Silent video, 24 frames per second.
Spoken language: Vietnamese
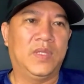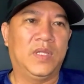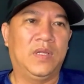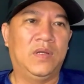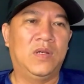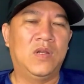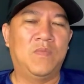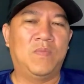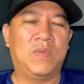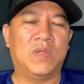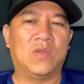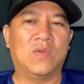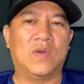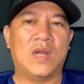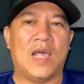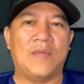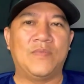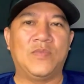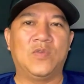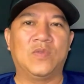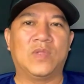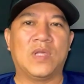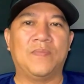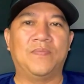lúc mà tôi
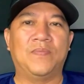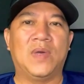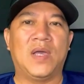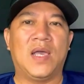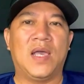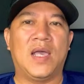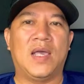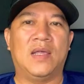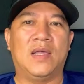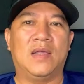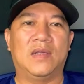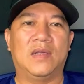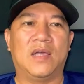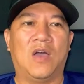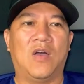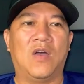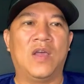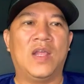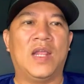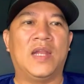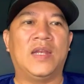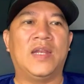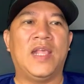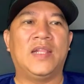làm youtube á
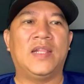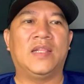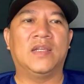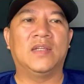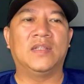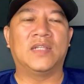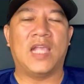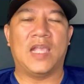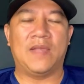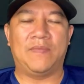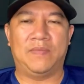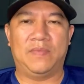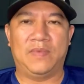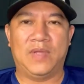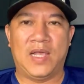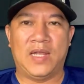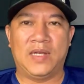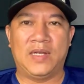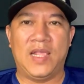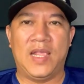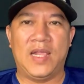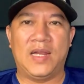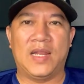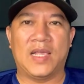hỏi anh điền thử xem
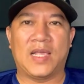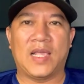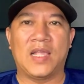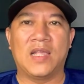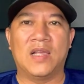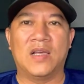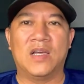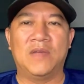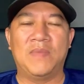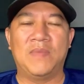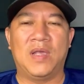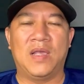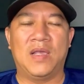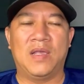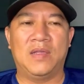anh điền là cái người